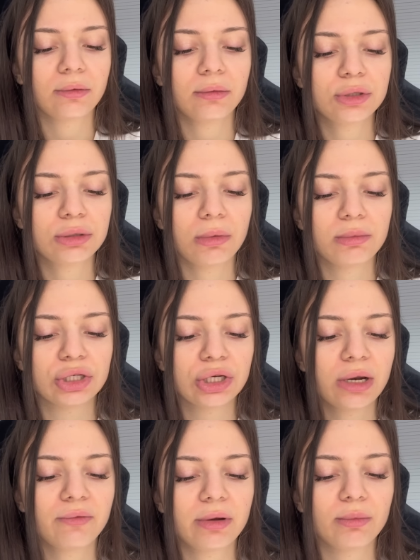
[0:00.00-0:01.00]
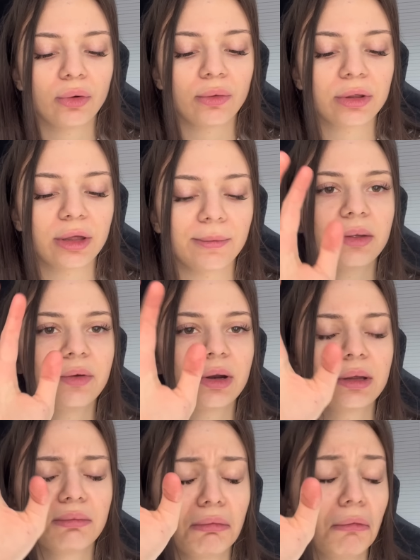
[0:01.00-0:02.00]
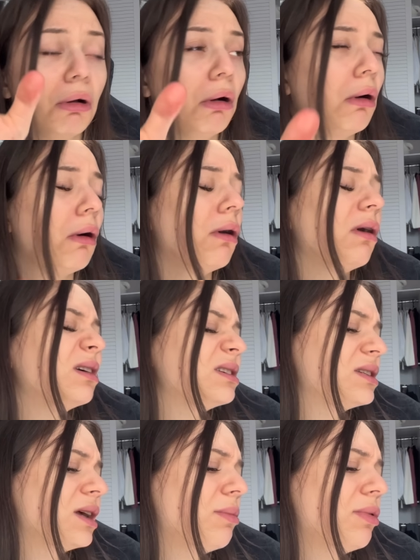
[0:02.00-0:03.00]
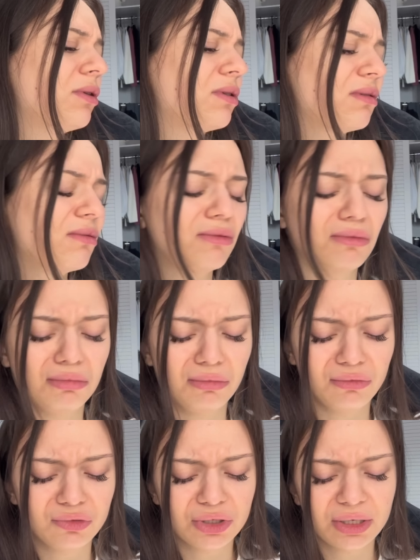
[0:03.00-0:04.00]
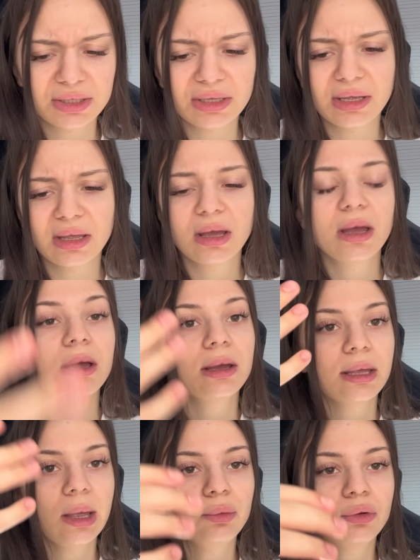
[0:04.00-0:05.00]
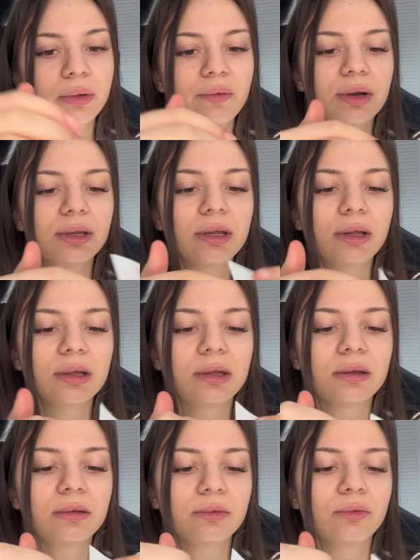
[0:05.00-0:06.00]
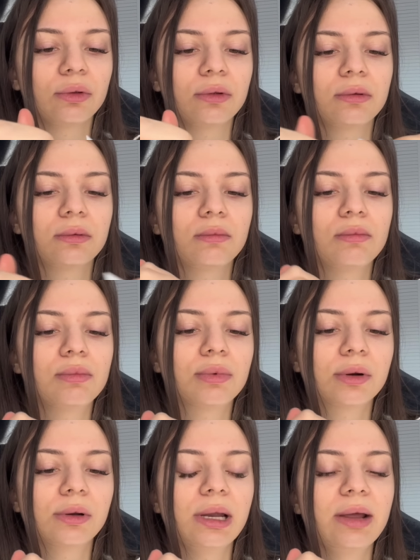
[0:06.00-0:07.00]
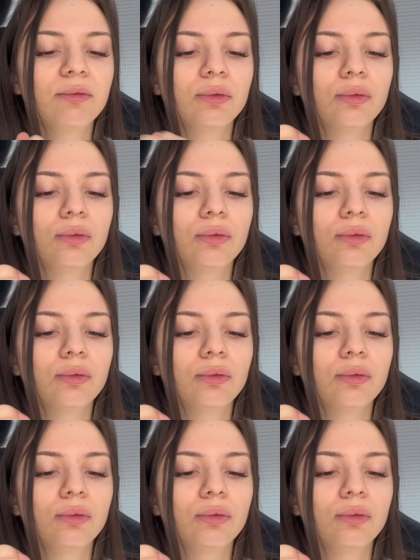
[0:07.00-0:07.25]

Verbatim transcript: В общем, обезжириваем ногти. Наверное, запах ужасный. Я буду, наверное, делать вот левую